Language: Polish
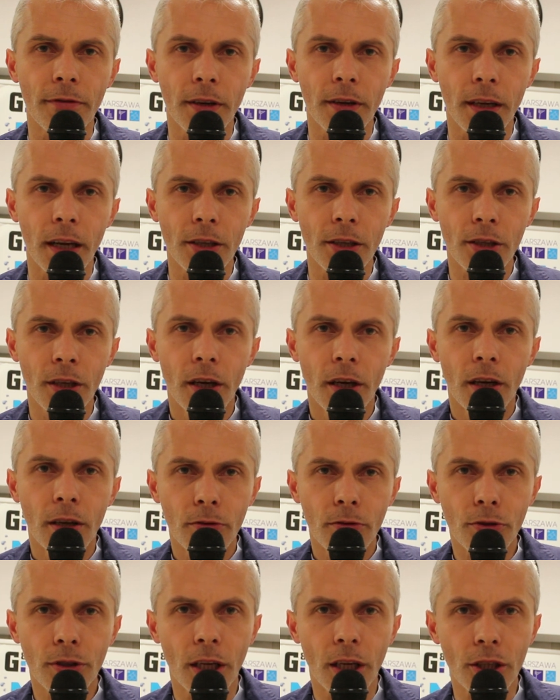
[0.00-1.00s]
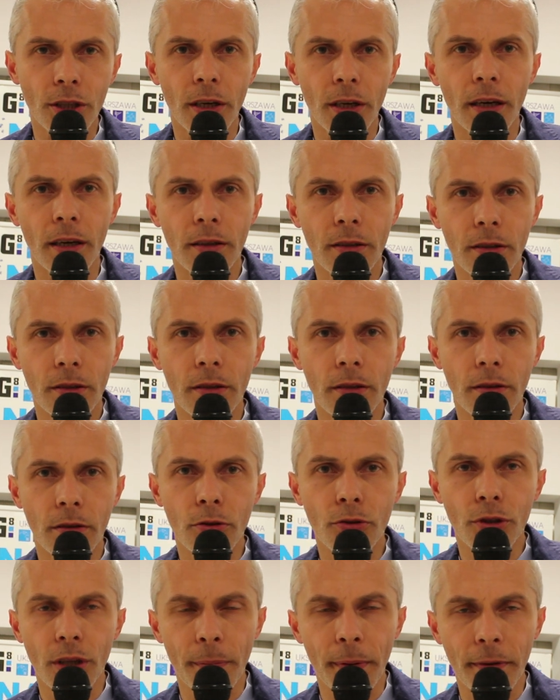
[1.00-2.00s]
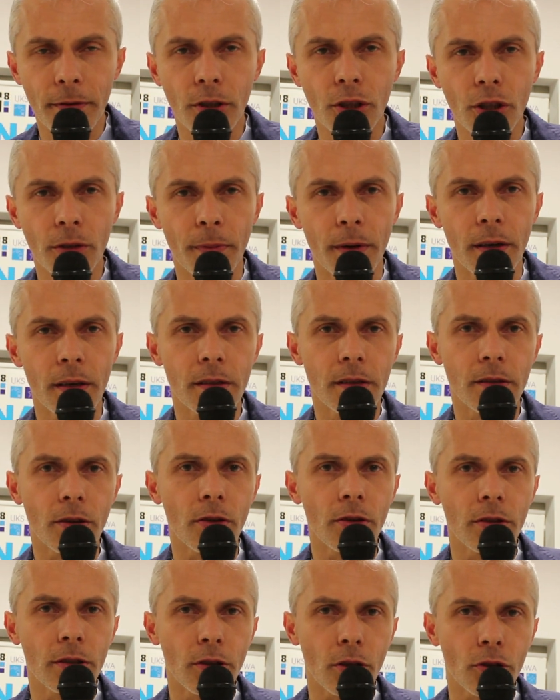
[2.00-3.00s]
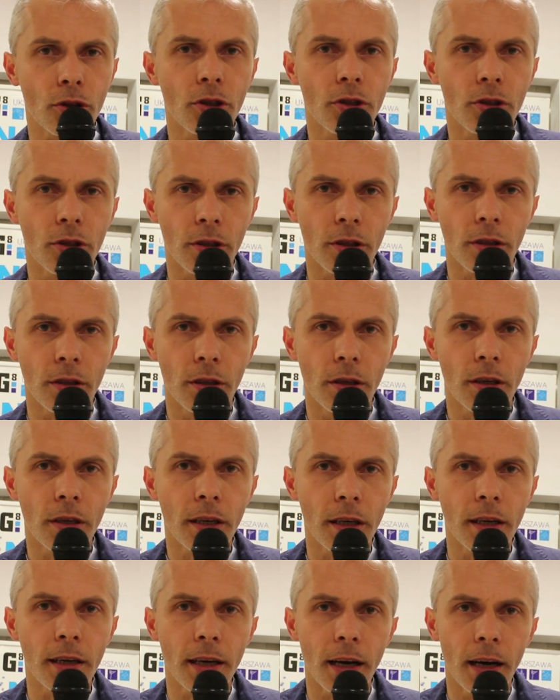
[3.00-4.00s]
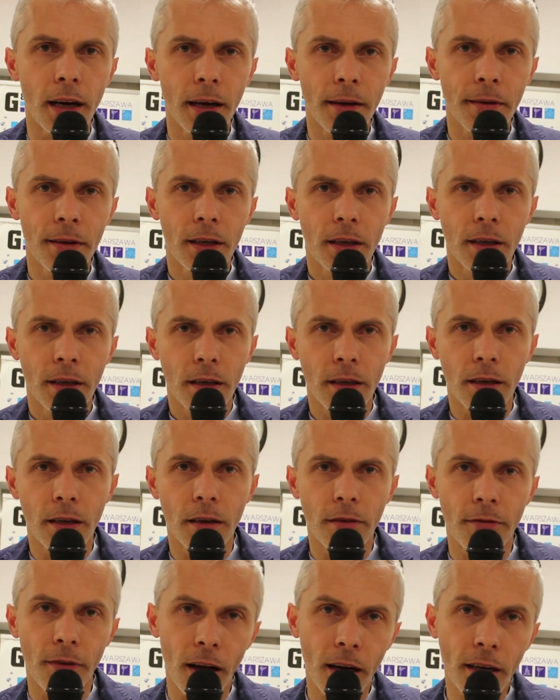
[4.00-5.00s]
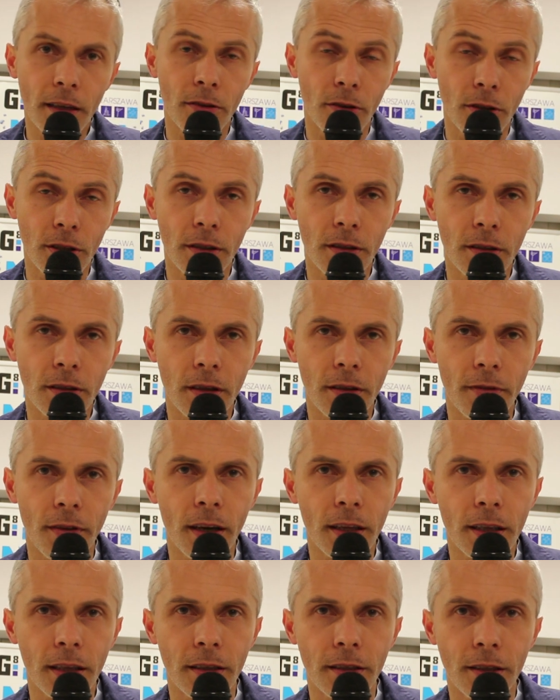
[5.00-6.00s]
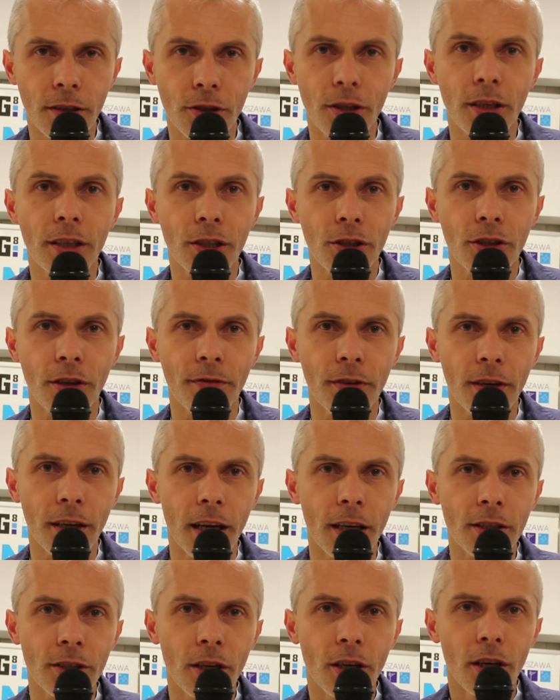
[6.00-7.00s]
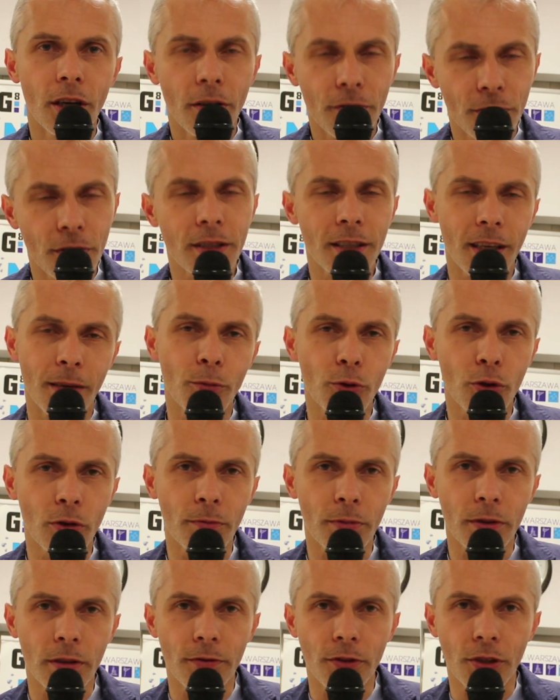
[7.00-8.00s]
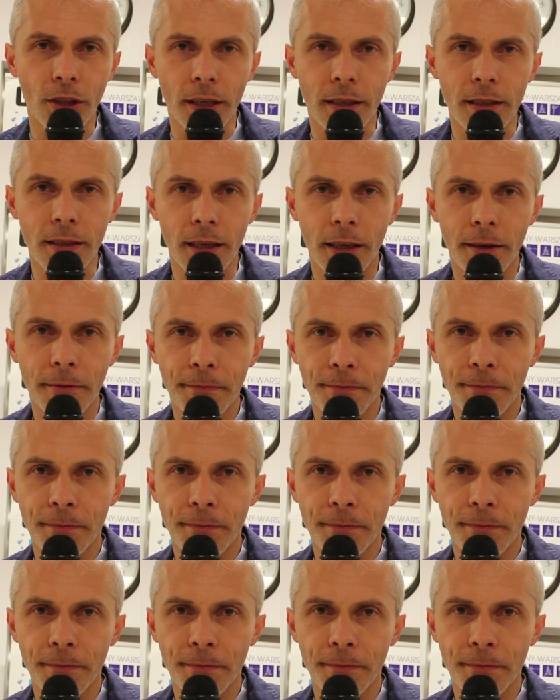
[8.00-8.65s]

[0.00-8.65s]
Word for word: wygrać, to już, to już naprawdę trzeba stoczyć e, kilka e, walk. No i te walki, jeżeli chce się wygrać, wszystkie muszą być zwycięskie.